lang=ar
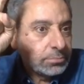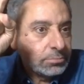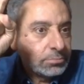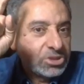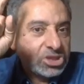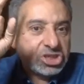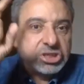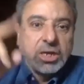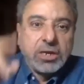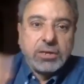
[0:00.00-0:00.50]

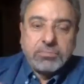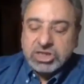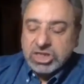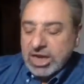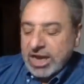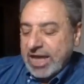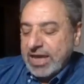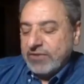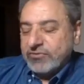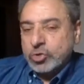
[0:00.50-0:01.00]
مش
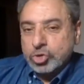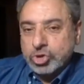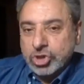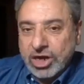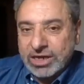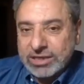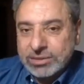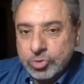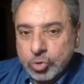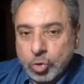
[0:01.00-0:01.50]
مش الايه في سوره
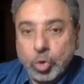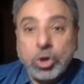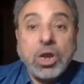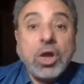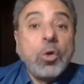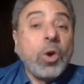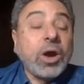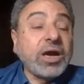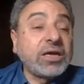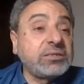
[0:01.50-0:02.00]
الرعد بتقول
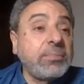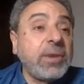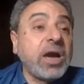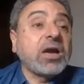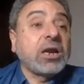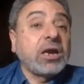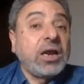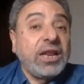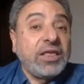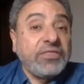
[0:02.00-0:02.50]
وقد
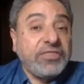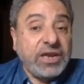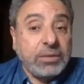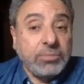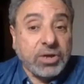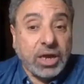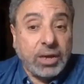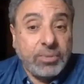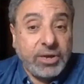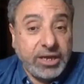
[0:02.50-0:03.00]
مكر
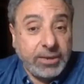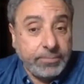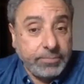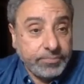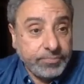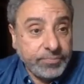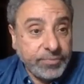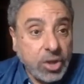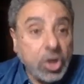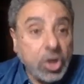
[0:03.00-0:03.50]
الذين من قبلهم